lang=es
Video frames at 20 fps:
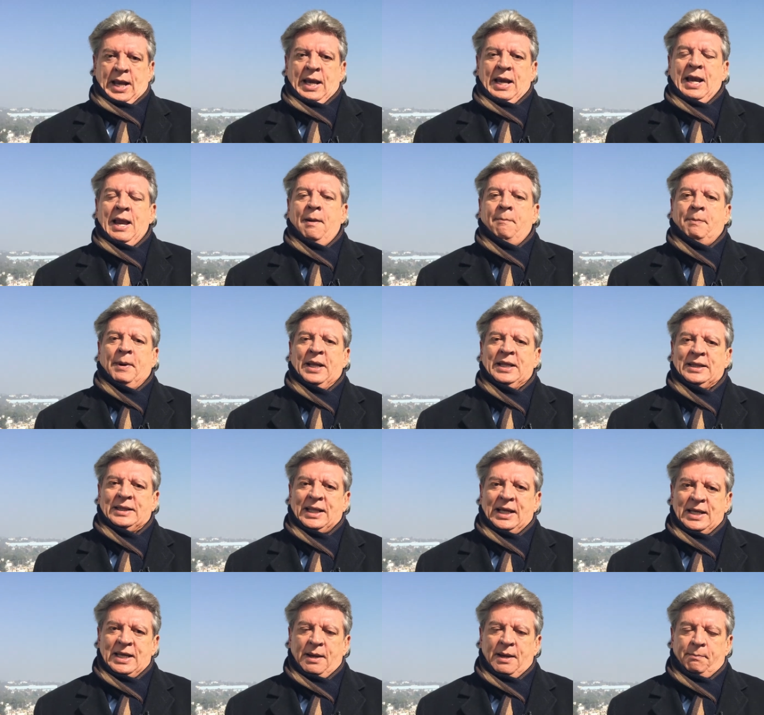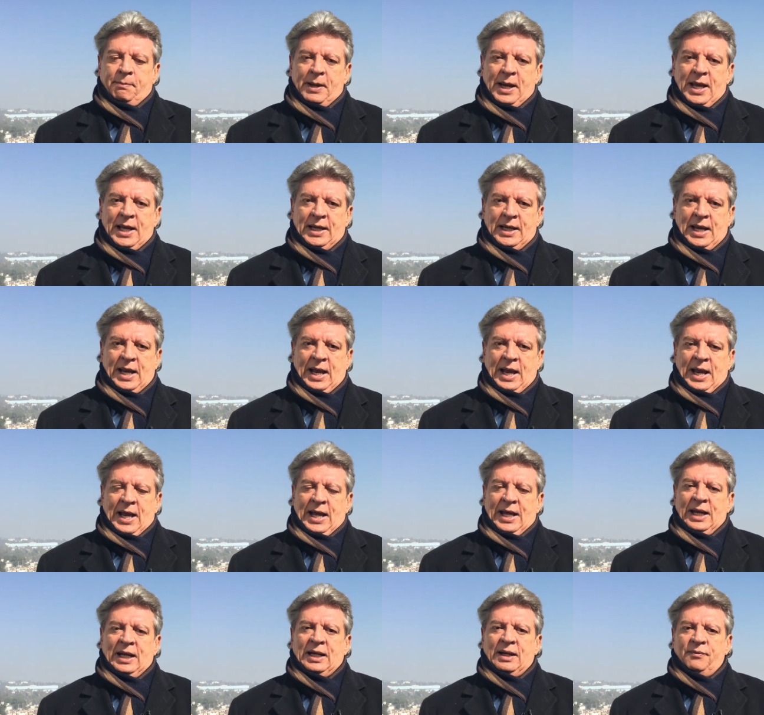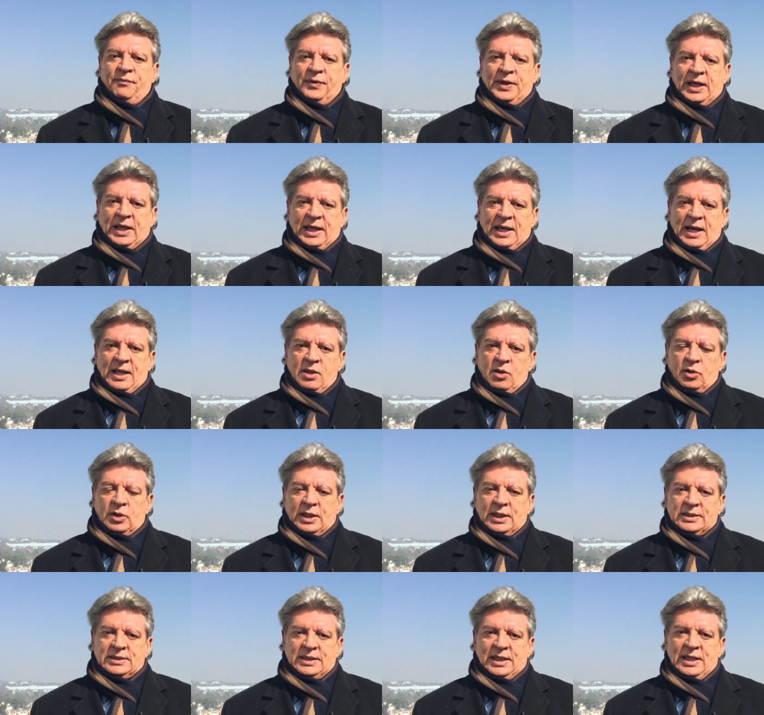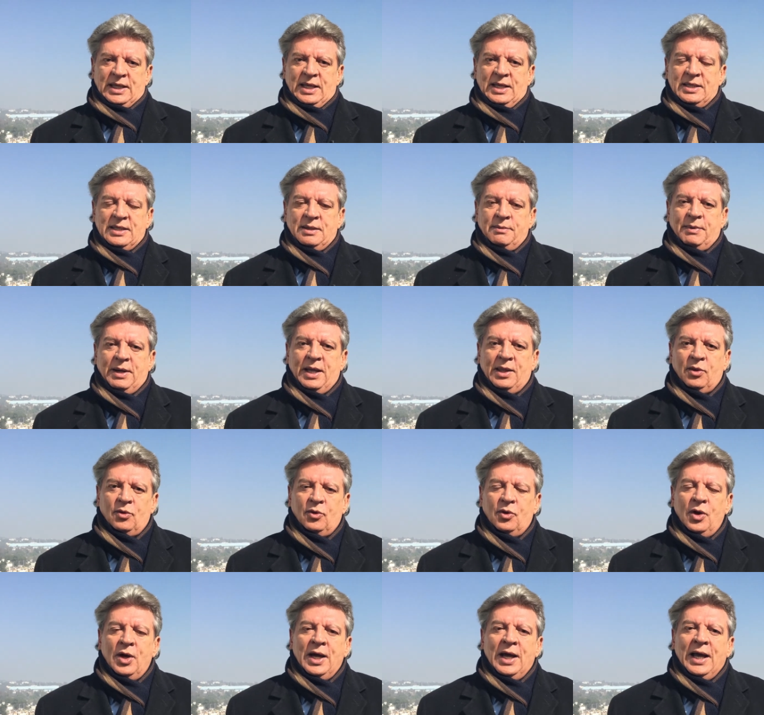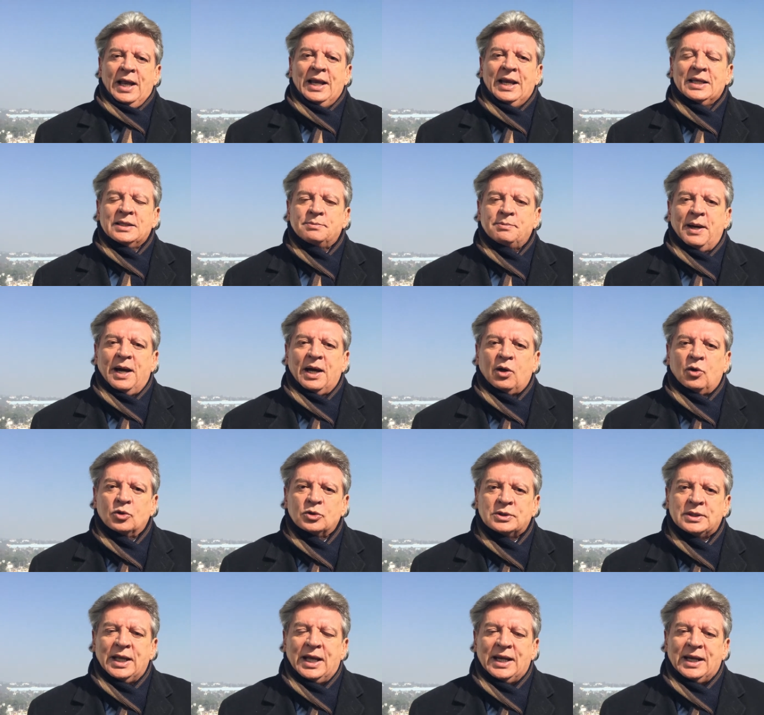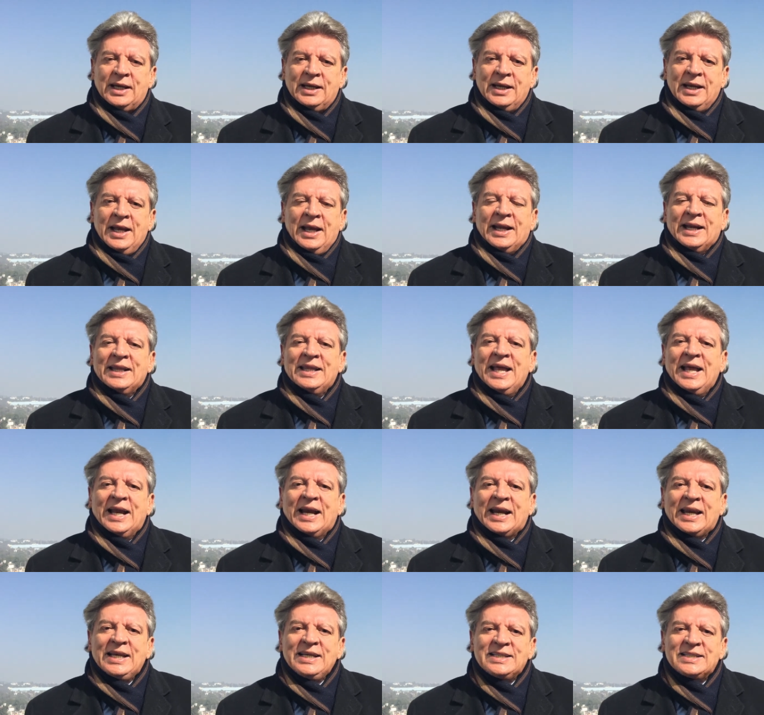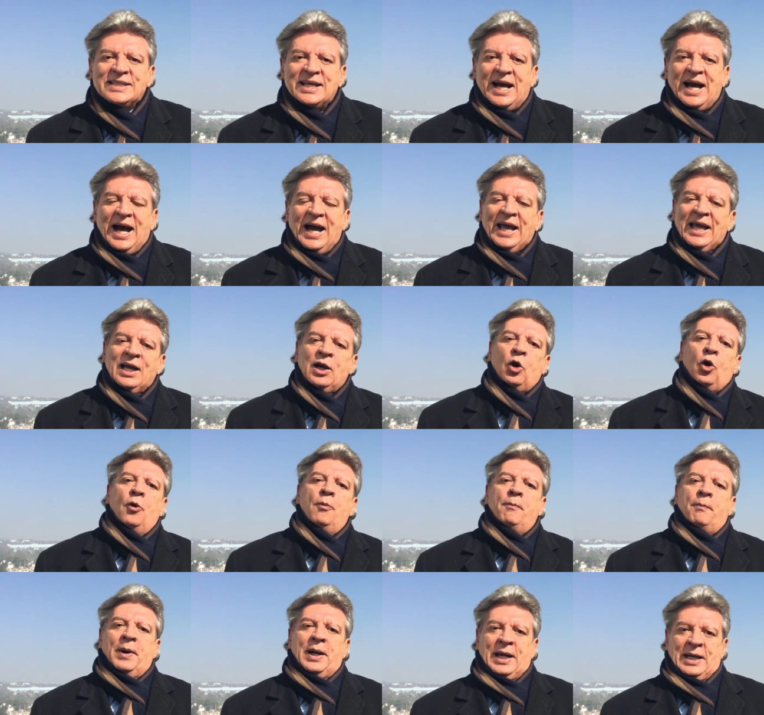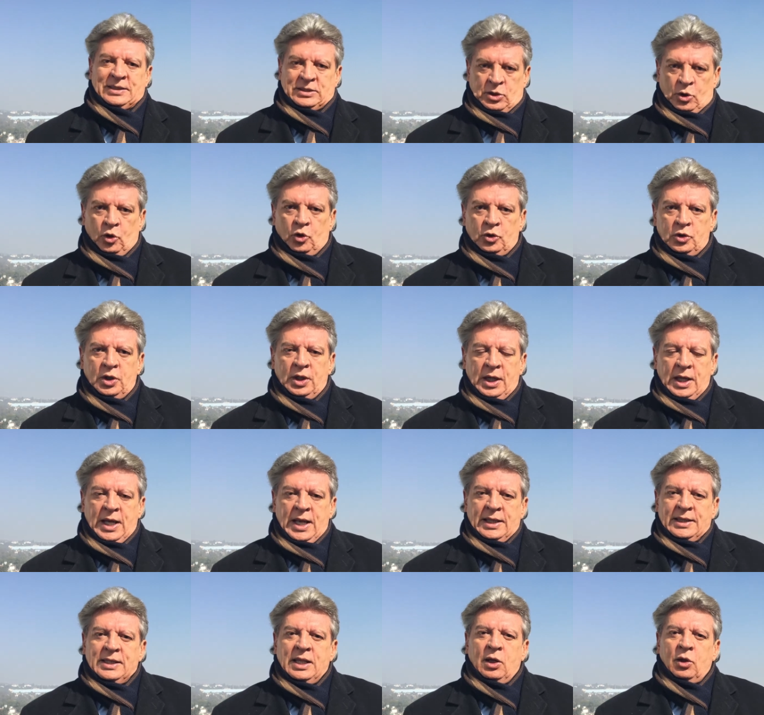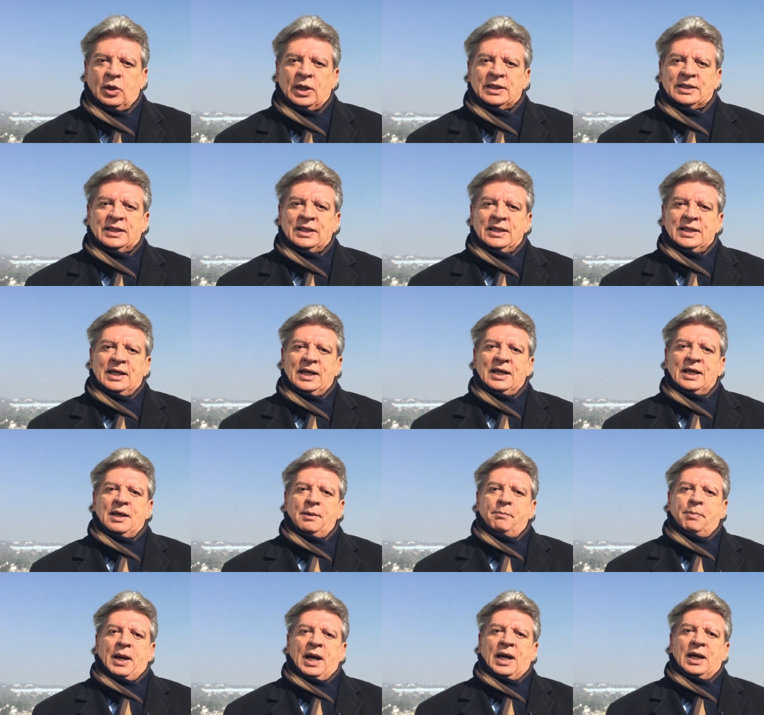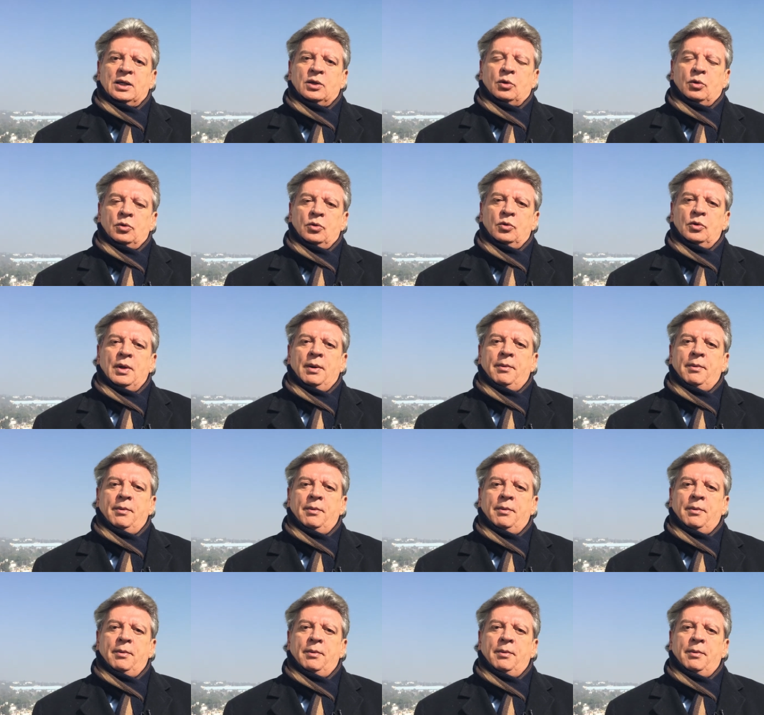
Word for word: La pantalla plana, el refrigerador que se hayan llevado, les va a costar de risa en comparación de lo que tendrán que pagar con un